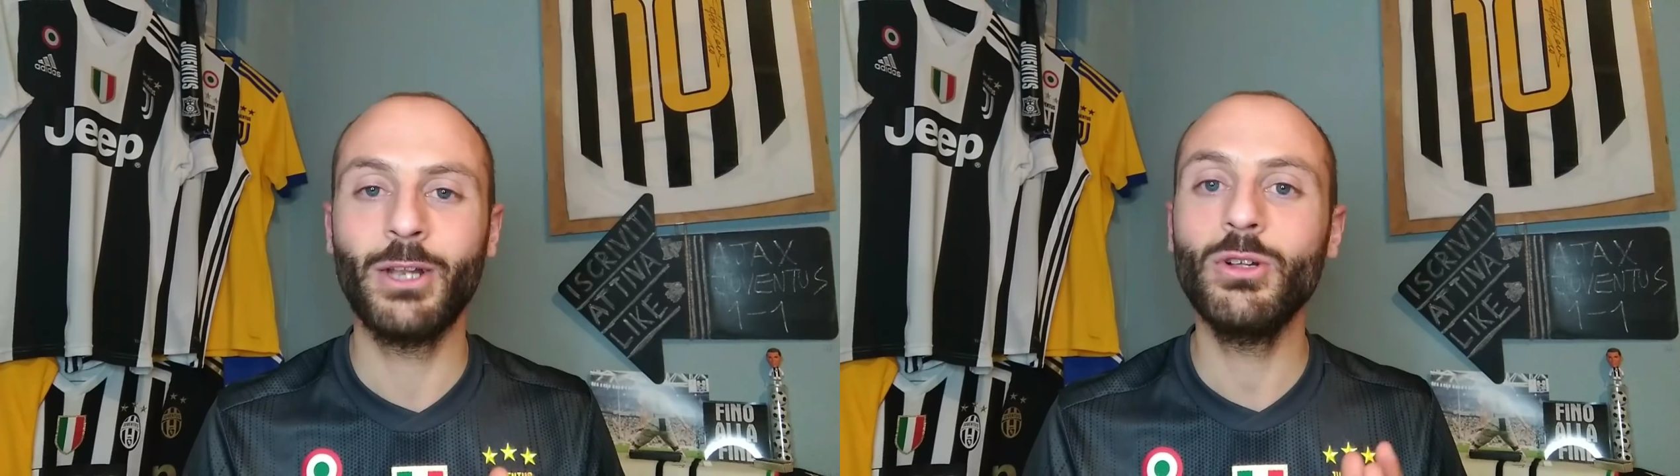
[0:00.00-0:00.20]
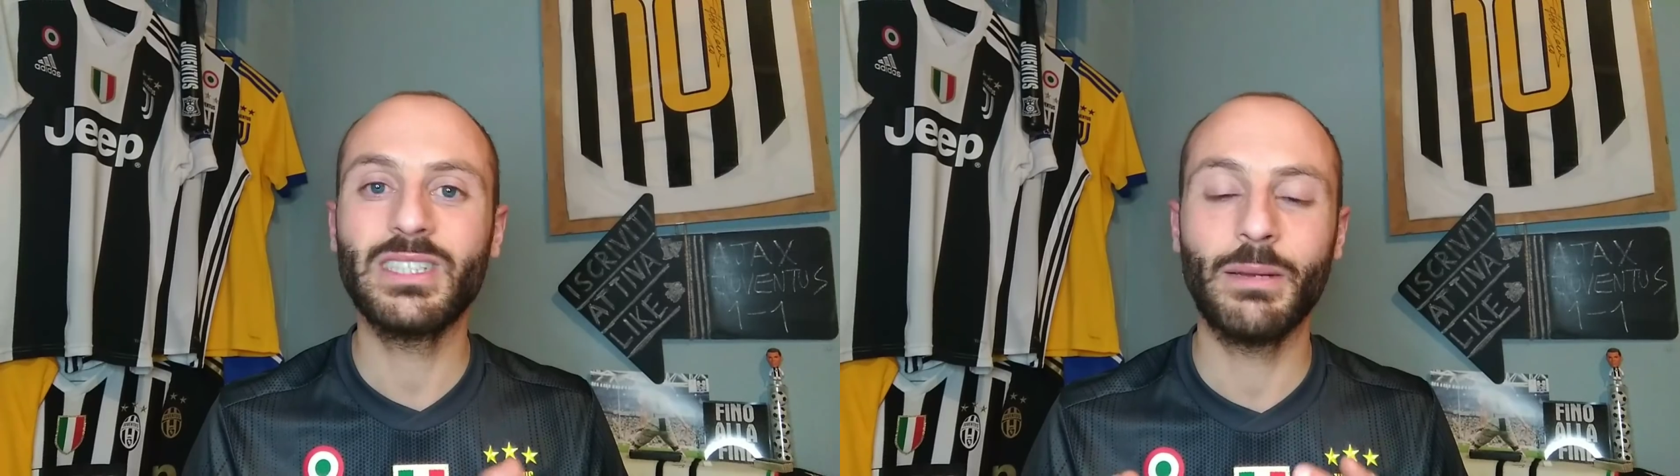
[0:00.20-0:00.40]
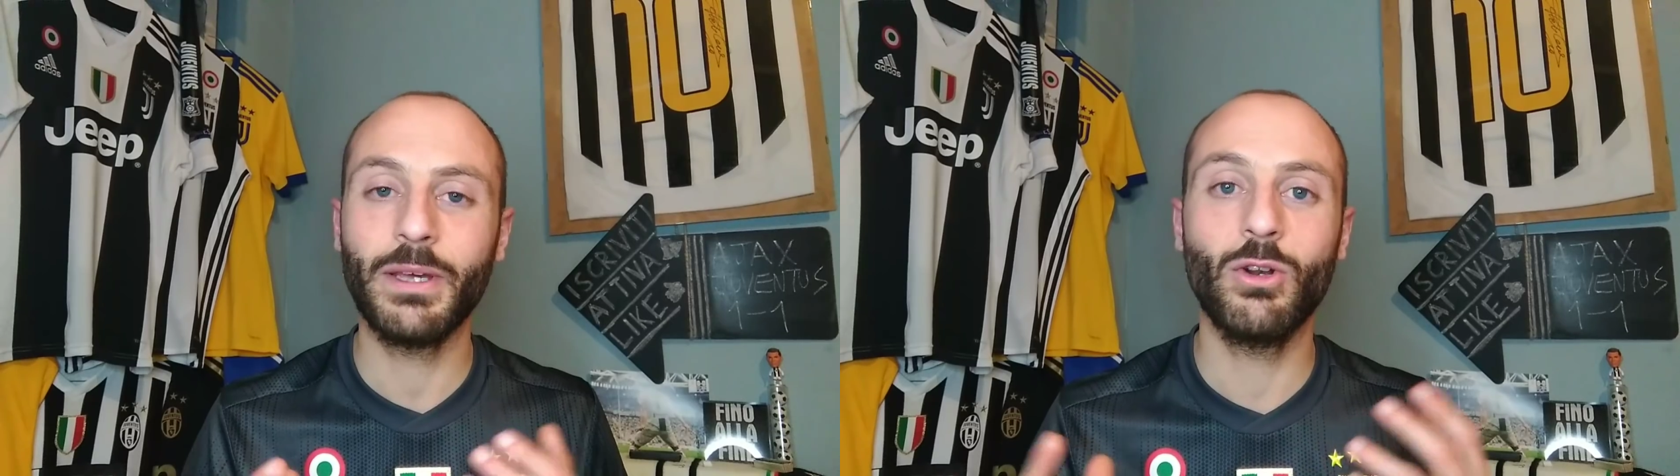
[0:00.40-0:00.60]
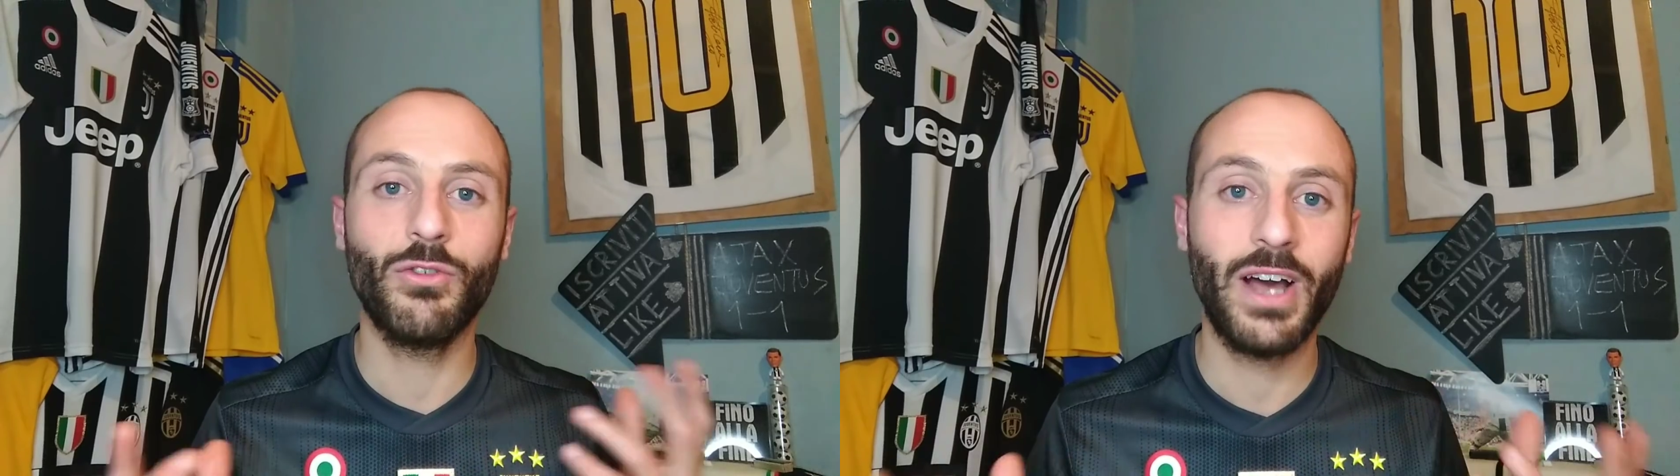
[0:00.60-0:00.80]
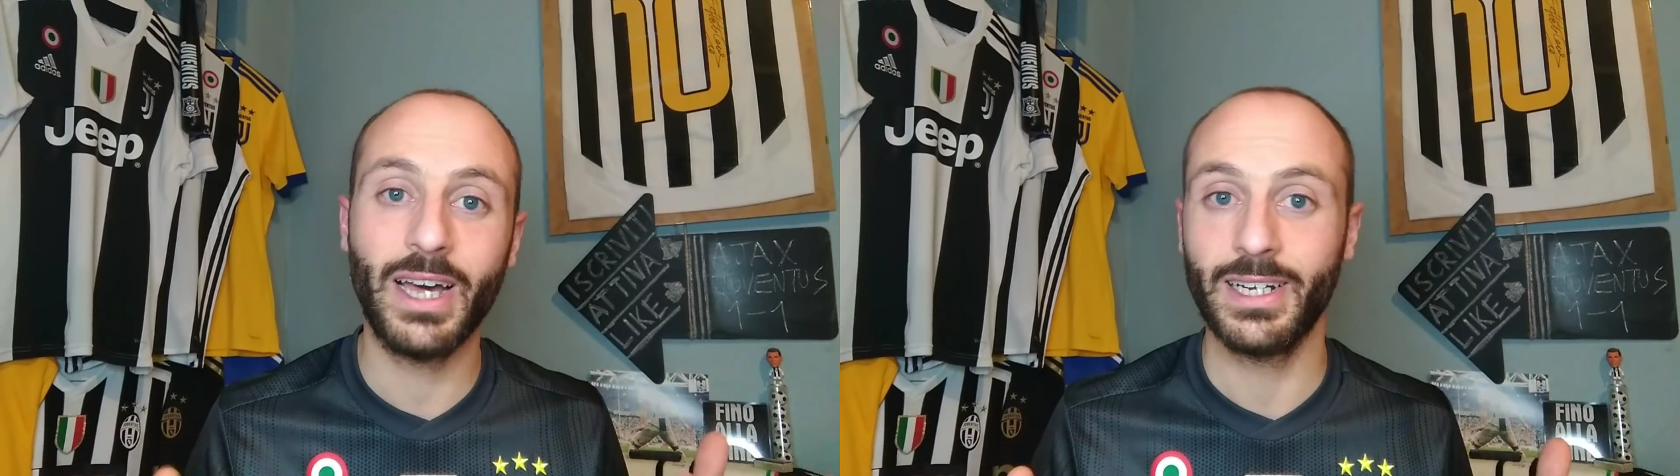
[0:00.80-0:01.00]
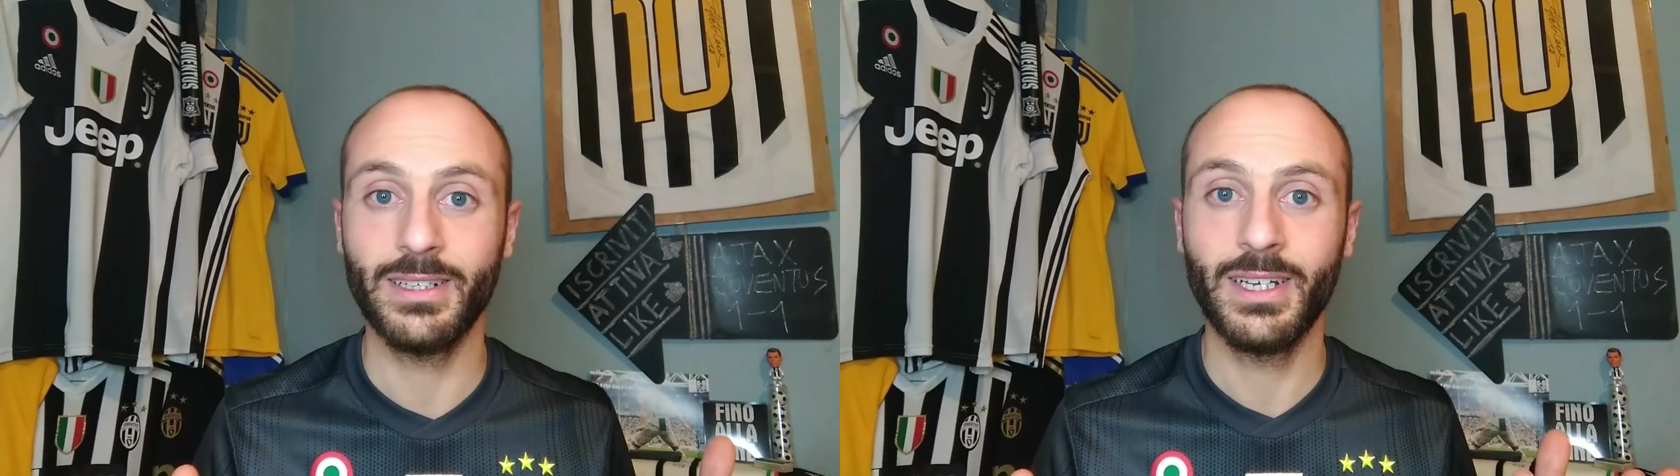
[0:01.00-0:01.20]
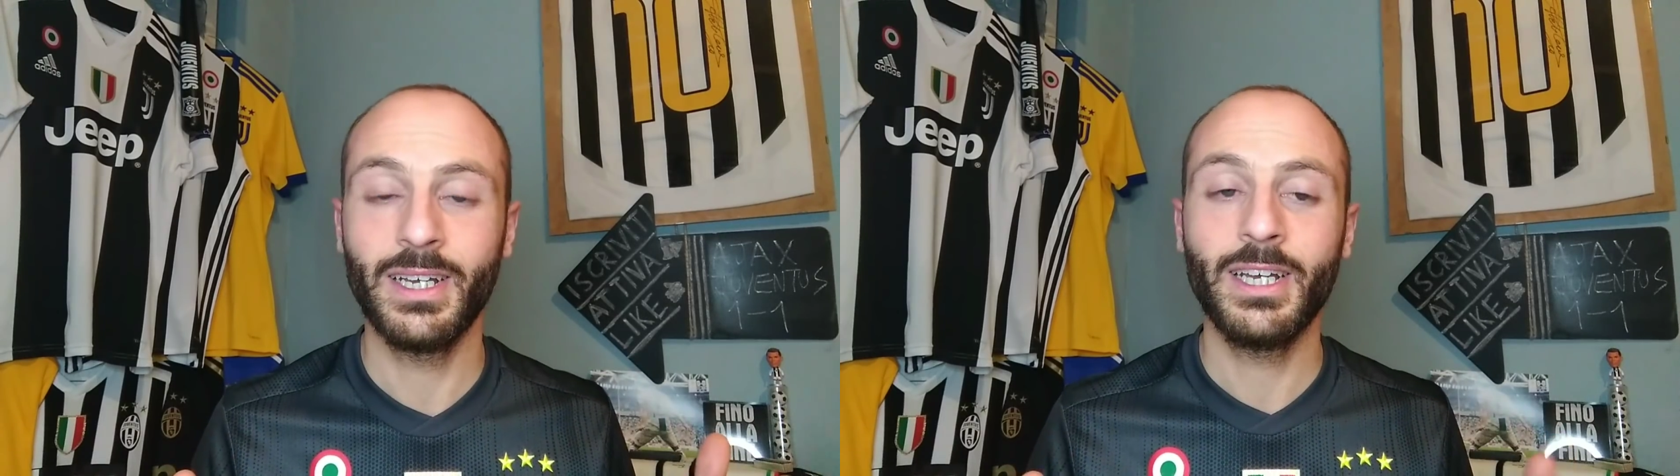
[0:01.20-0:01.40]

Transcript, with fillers: ma non saperlo fare